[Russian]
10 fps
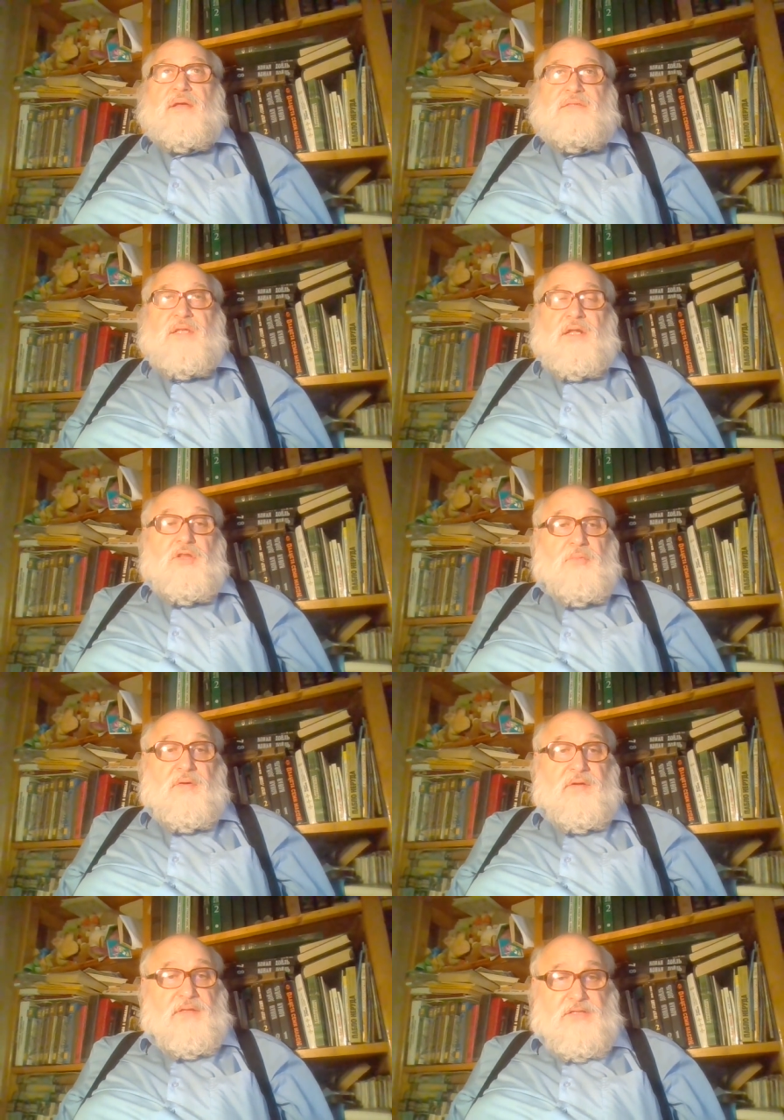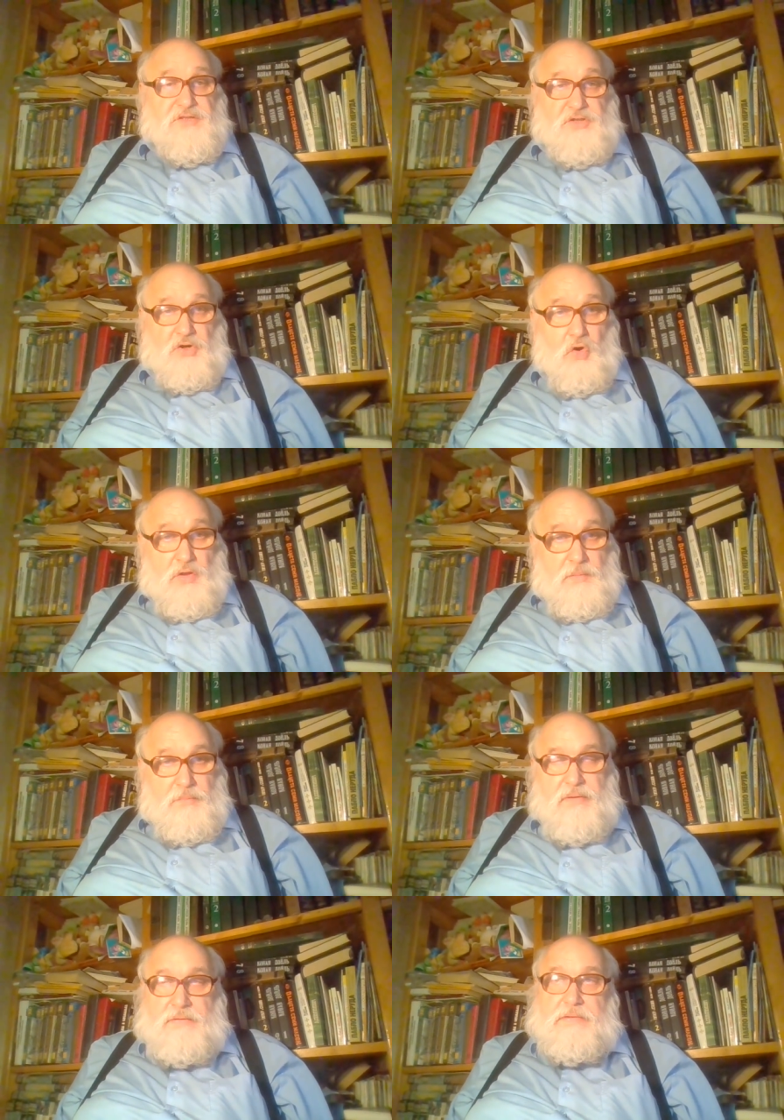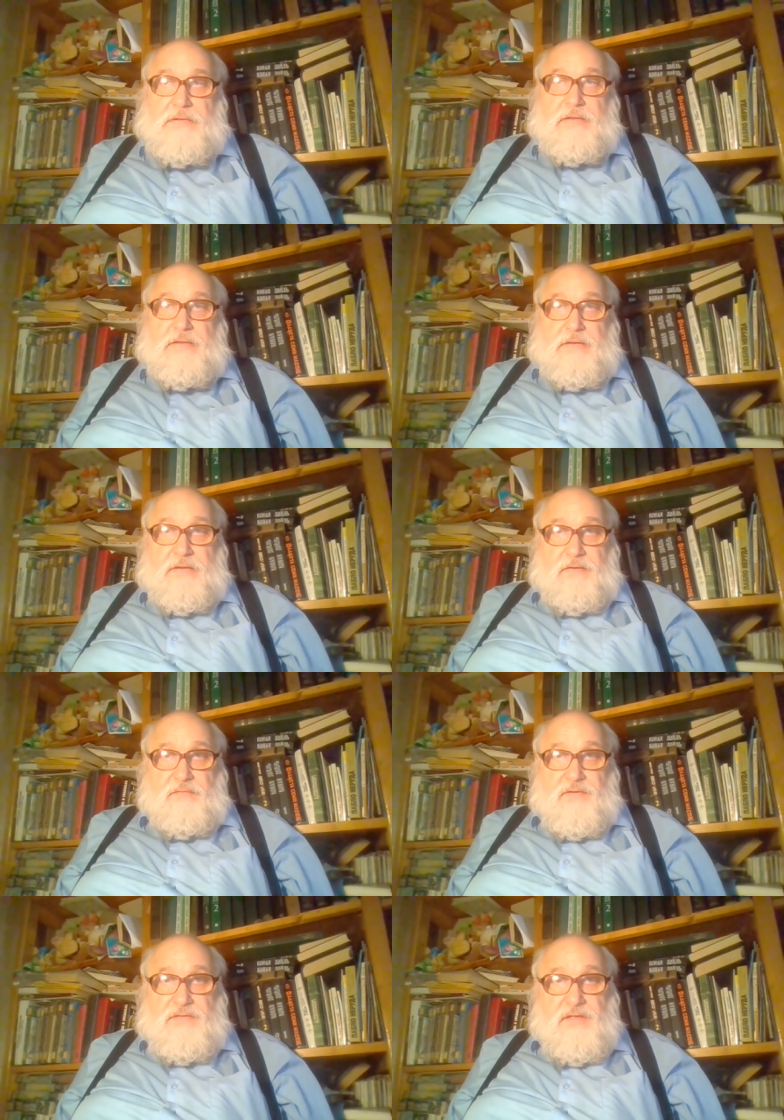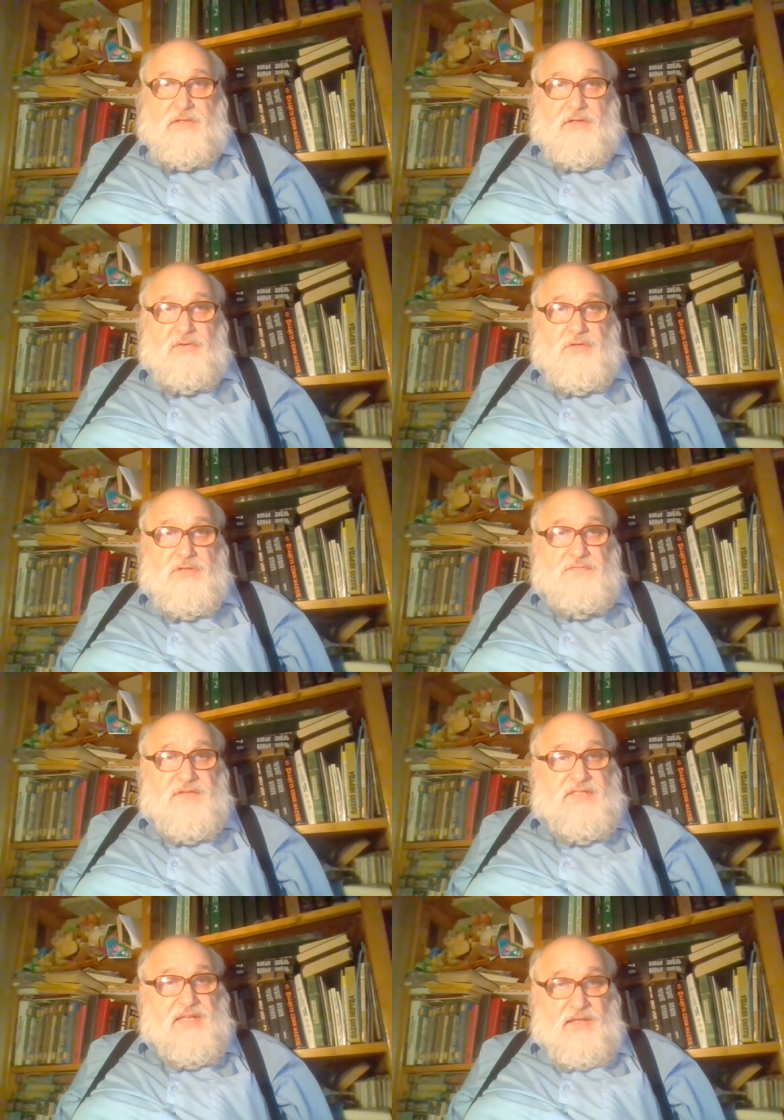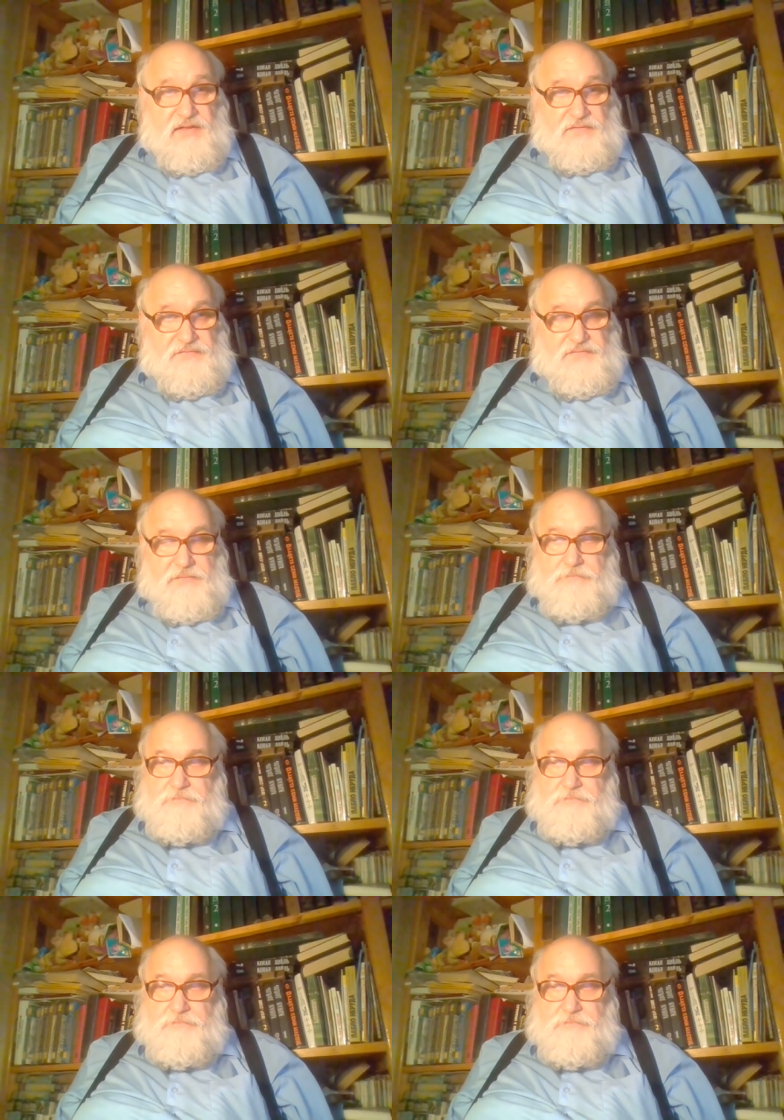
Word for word: астрономы говорят, астроном, Василий Григорьевич Фисенков.